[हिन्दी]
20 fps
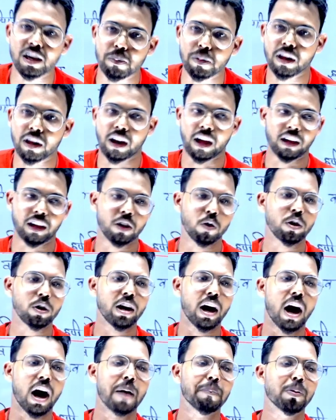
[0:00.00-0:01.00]
पढ़ना है क्योंकि
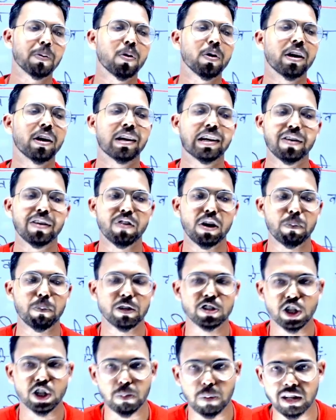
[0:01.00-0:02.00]
आपको 85
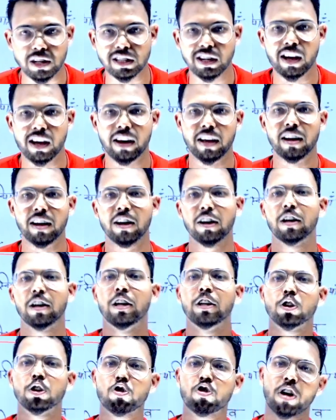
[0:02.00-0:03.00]
परसेंट प्लस लाना है ना
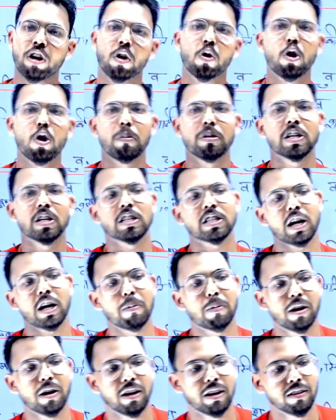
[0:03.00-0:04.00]
तो चलो को अभी सब्सक्राइब
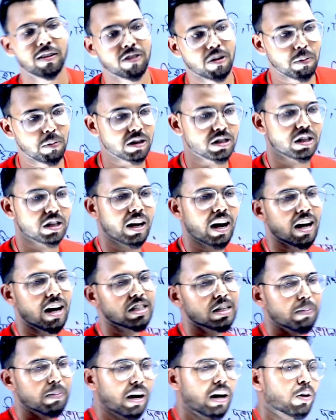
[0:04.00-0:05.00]
कर लीजिए बस यहाँ से
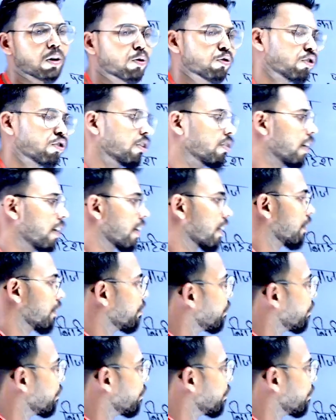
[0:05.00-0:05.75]
बाहर कुछ नहीं जाएगा